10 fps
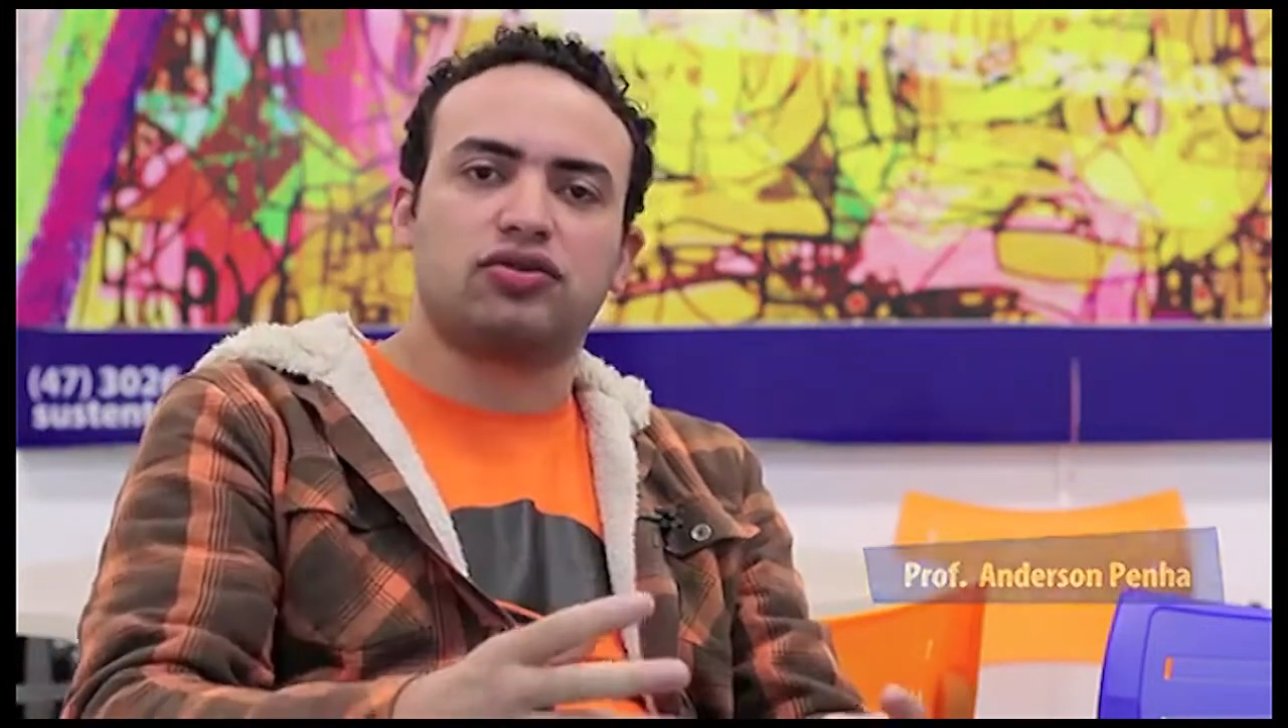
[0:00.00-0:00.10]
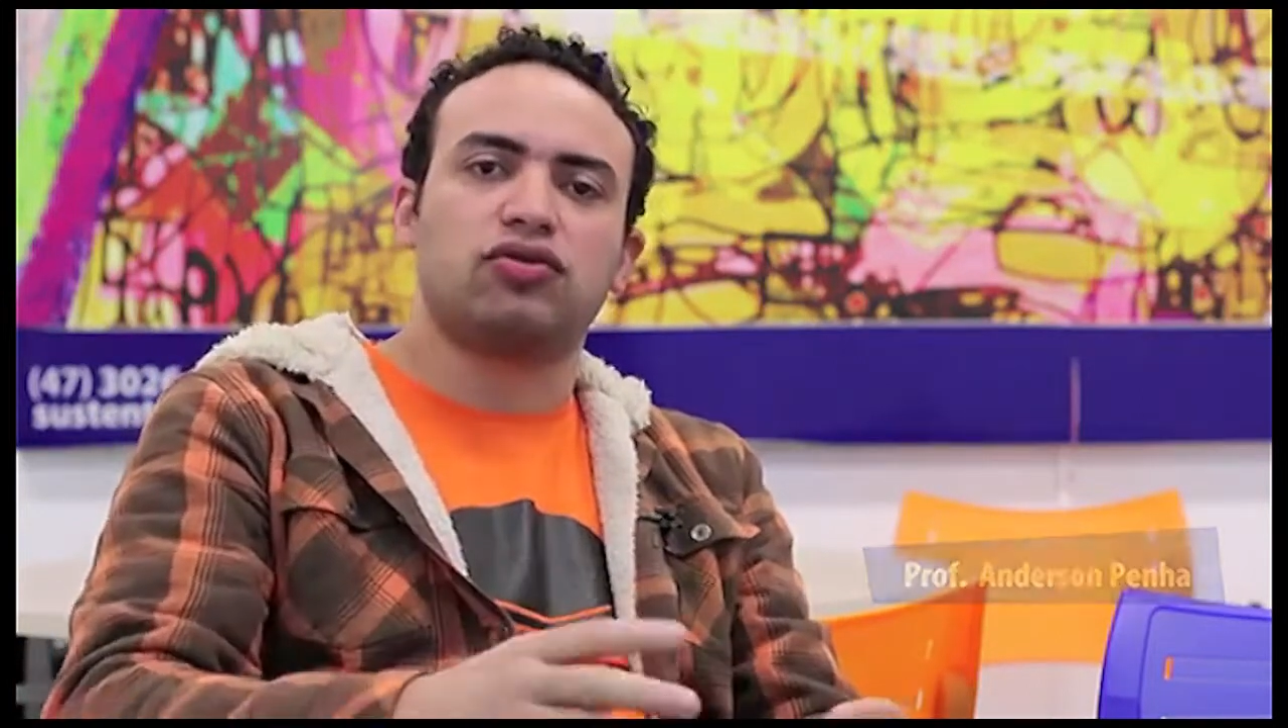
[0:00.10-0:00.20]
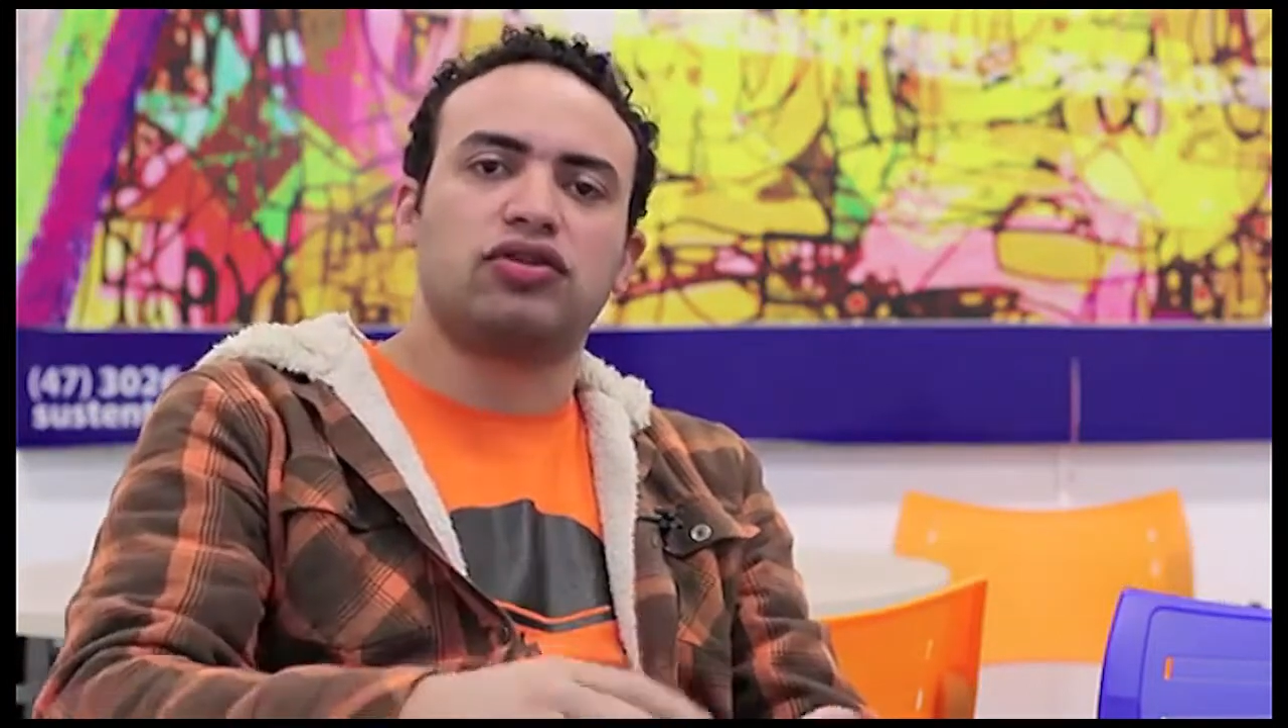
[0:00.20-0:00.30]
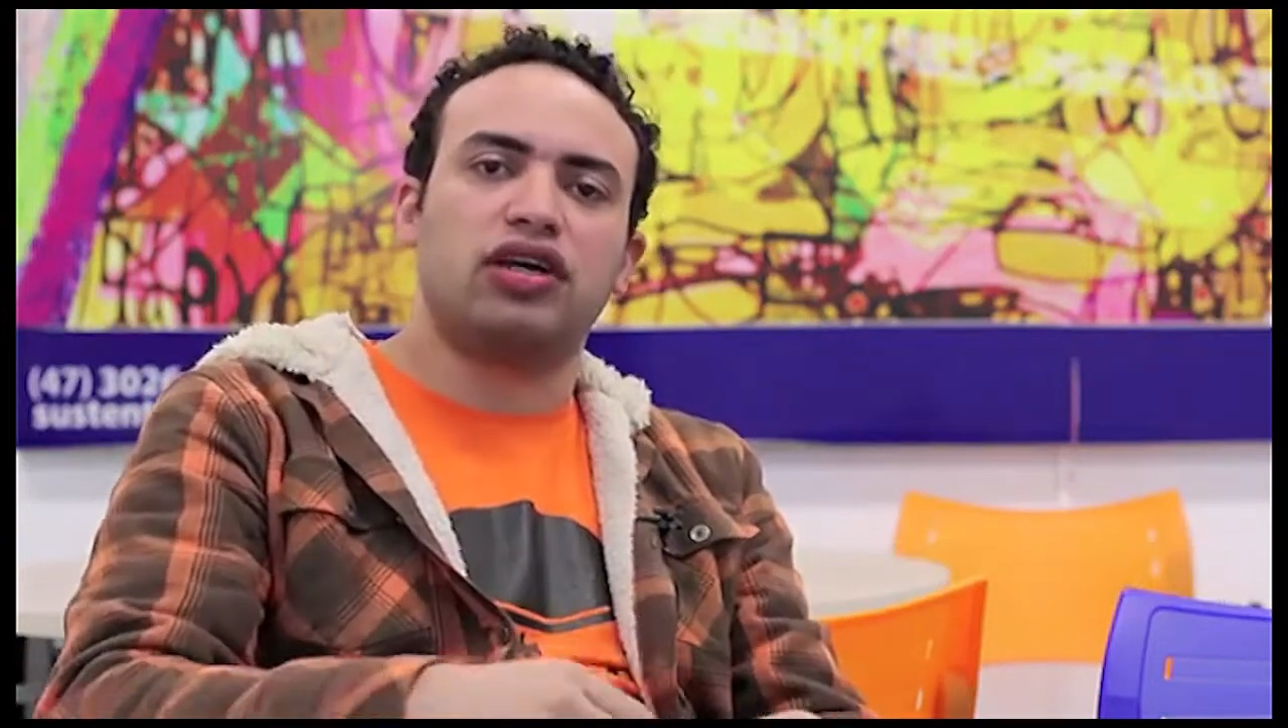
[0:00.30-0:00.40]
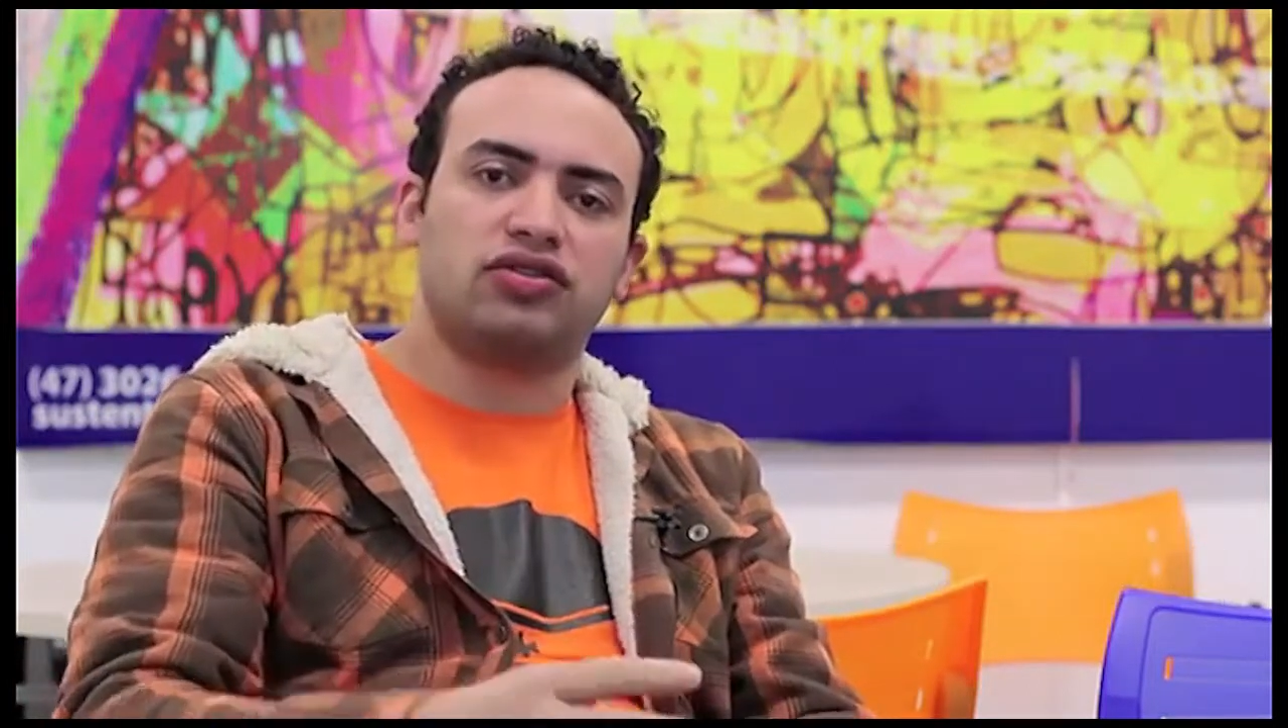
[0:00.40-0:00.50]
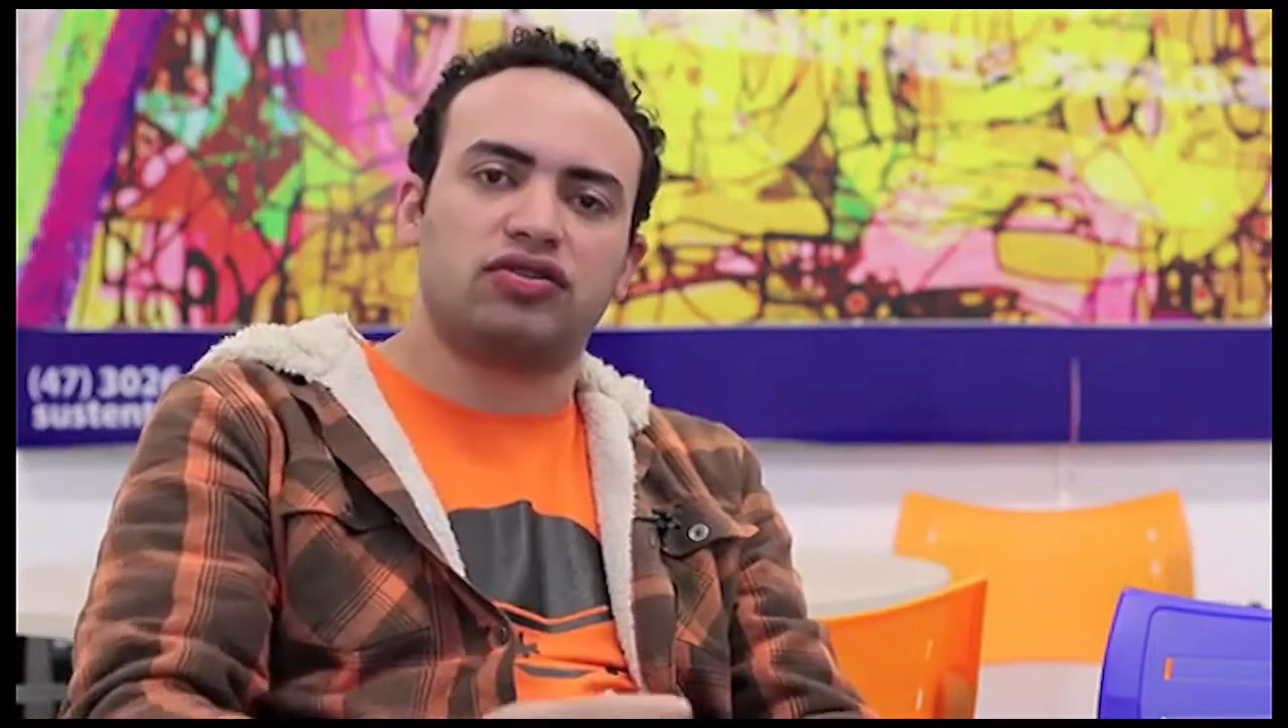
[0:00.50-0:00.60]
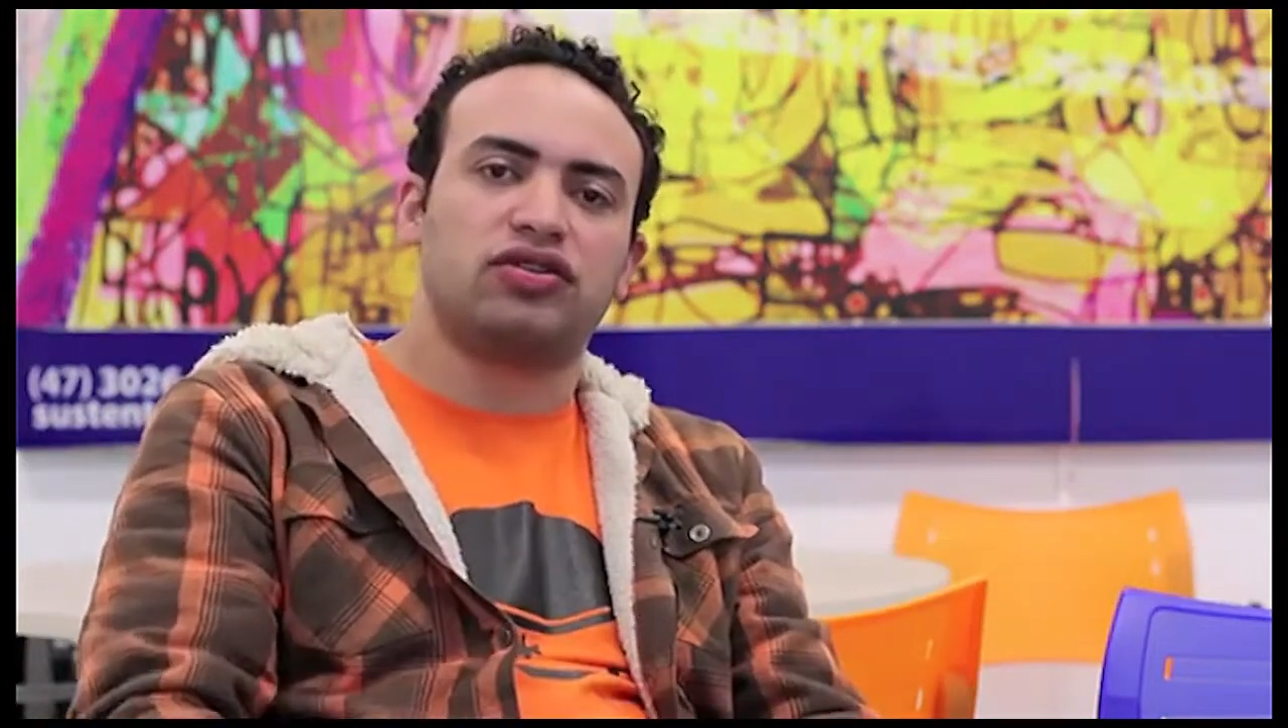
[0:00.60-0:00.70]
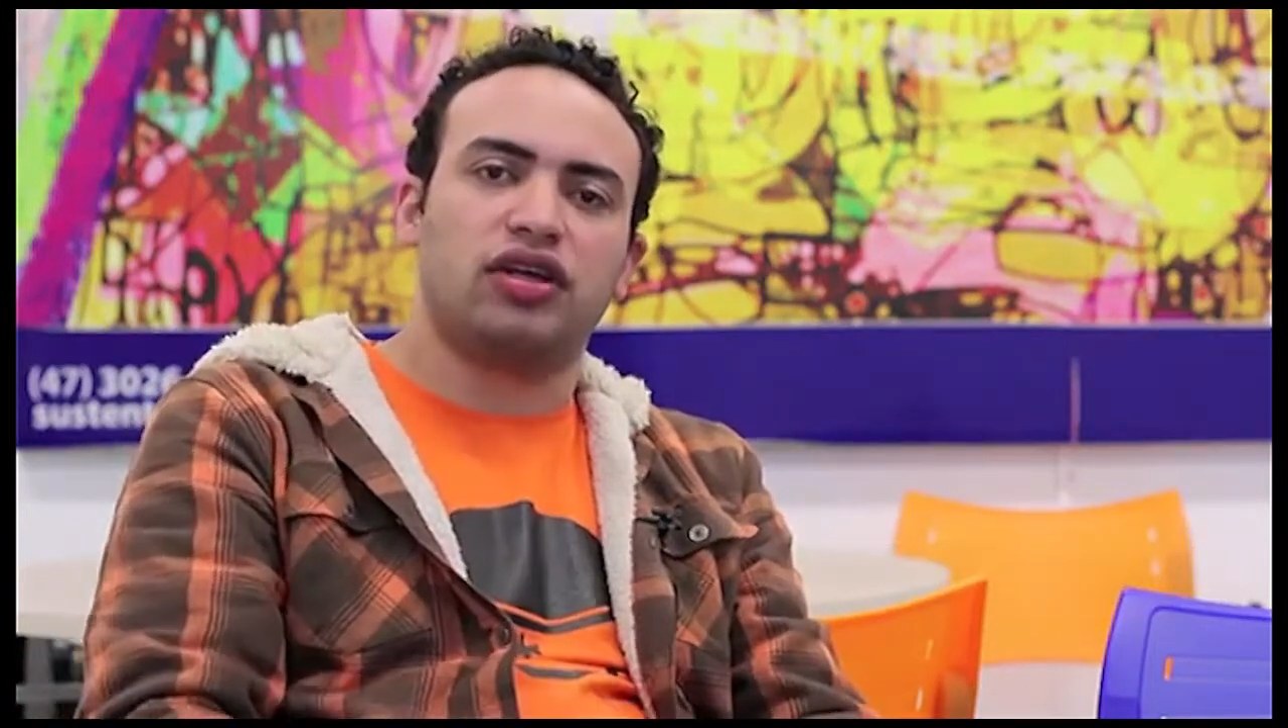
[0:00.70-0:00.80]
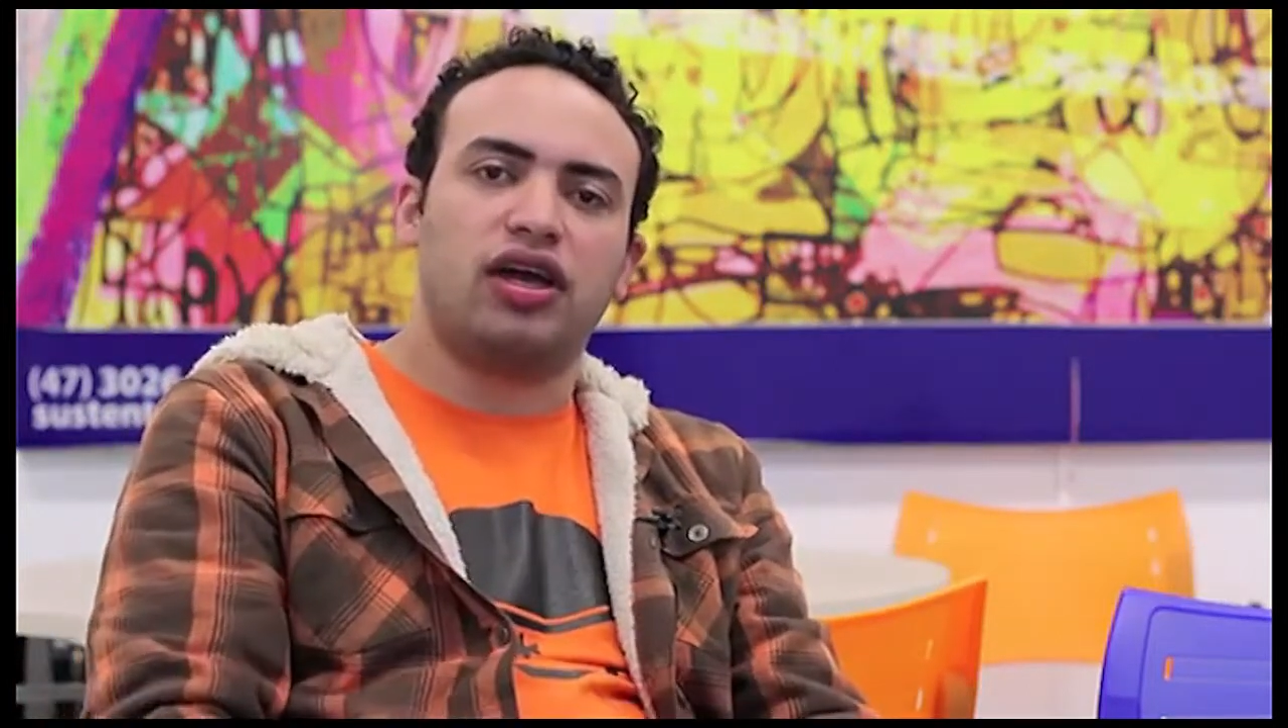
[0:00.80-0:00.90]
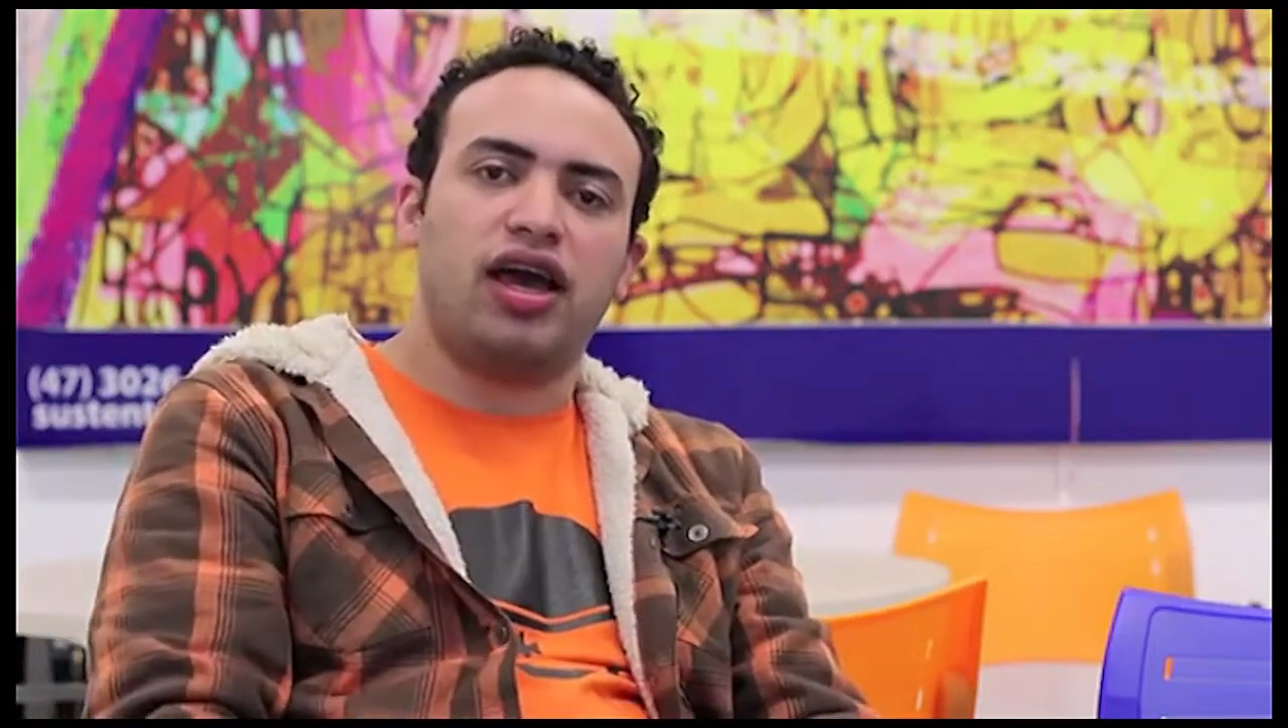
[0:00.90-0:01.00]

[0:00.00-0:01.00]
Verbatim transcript: contextos,